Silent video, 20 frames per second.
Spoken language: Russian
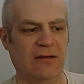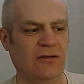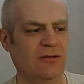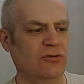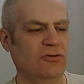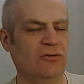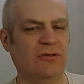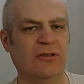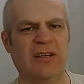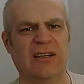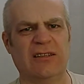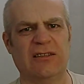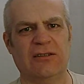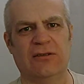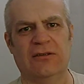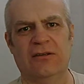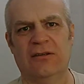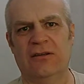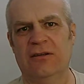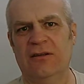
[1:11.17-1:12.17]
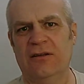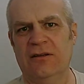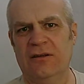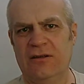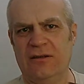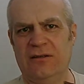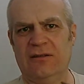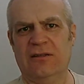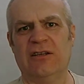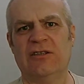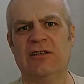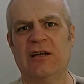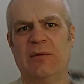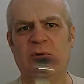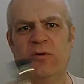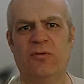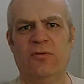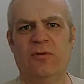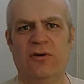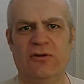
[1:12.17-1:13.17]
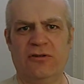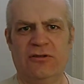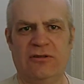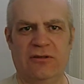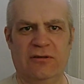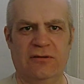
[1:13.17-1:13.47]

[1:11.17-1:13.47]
Что-то как-то ножами увлекся